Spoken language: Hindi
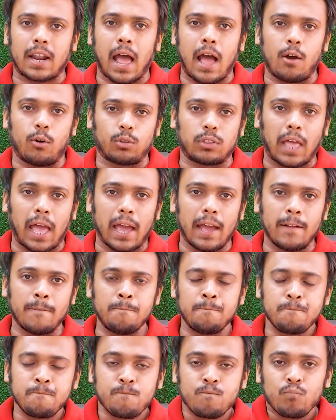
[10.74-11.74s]
रहा होता है
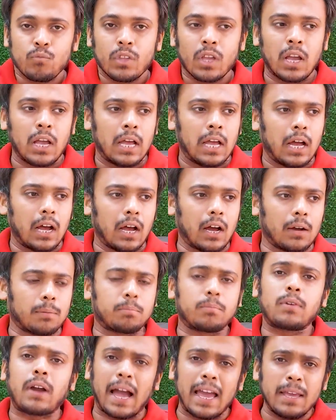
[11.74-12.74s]
आ,
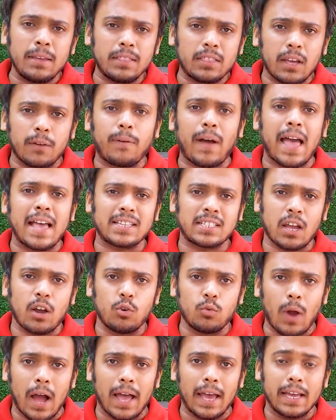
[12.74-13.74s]
कई दफ़ा ऐसा
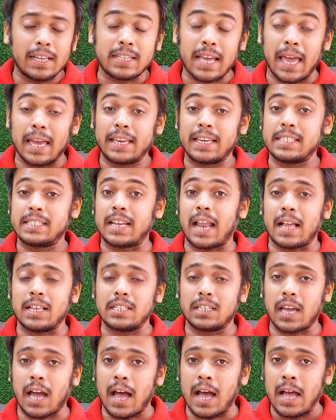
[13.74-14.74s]
हुआ है चाहे किसी
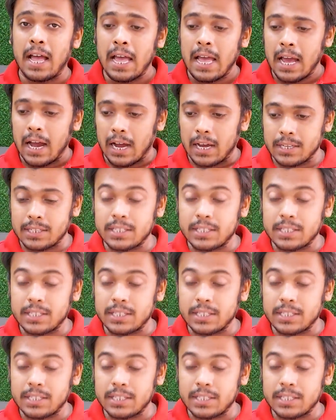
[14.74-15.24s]
राज्य का